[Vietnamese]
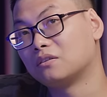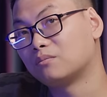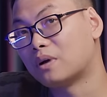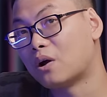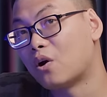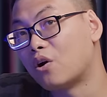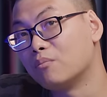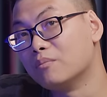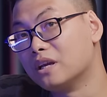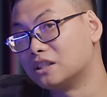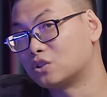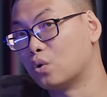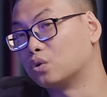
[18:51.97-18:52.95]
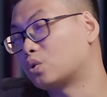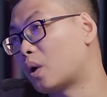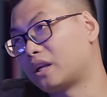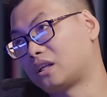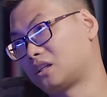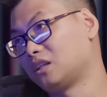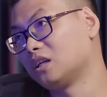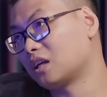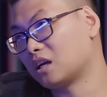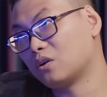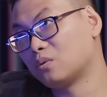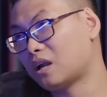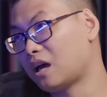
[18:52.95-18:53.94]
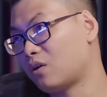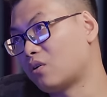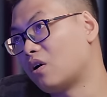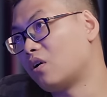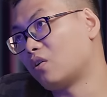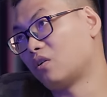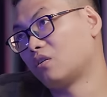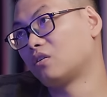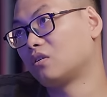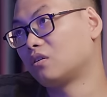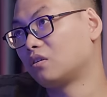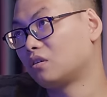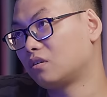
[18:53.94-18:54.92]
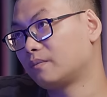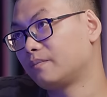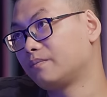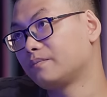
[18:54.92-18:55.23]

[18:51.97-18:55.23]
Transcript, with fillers: mà họ bị sổ toẹt những cái công lao của họ. Ừ.